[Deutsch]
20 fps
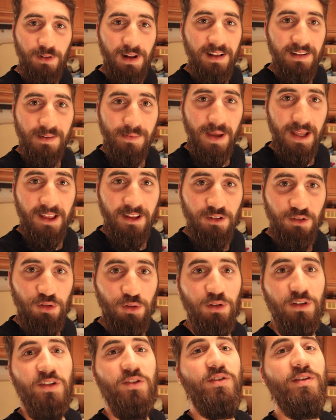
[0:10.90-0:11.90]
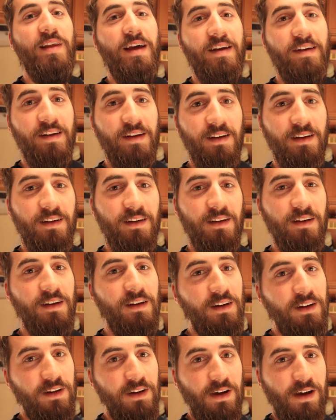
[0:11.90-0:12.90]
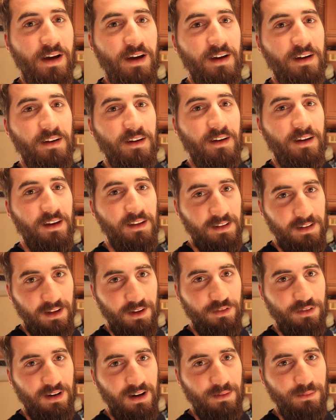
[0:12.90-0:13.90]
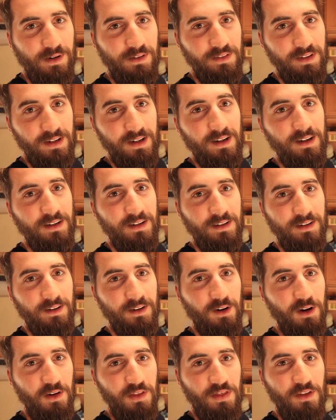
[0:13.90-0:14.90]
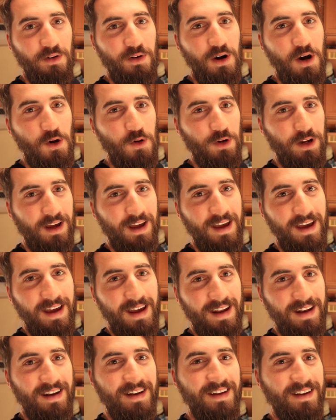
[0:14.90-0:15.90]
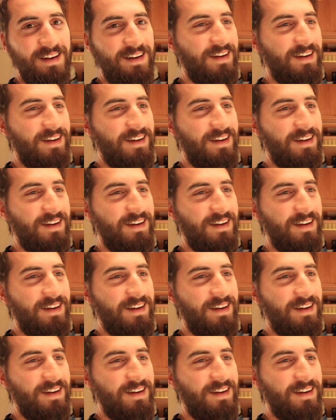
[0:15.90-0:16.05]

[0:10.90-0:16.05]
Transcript: so langsam geht's los und dann endlich fahren wir wieder. Ja. On the road again.